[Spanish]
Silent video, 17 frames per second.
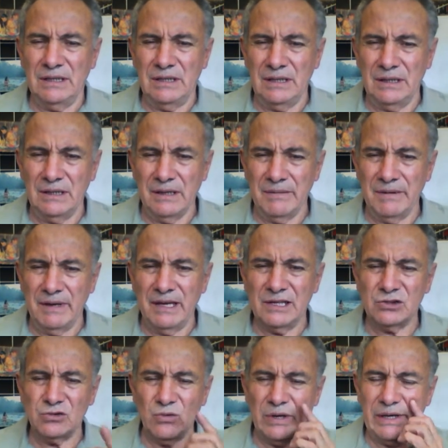y de
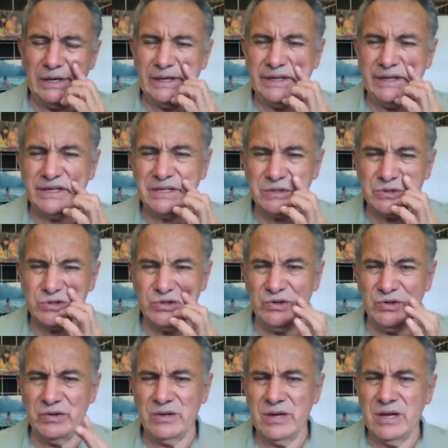Venezuela,
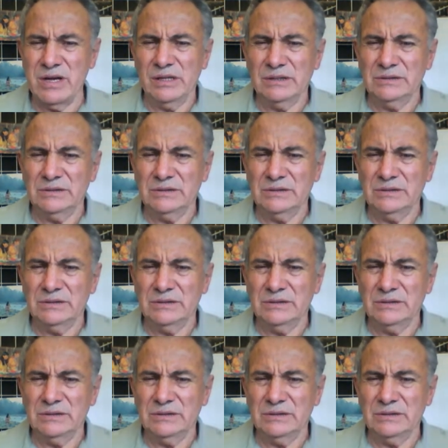son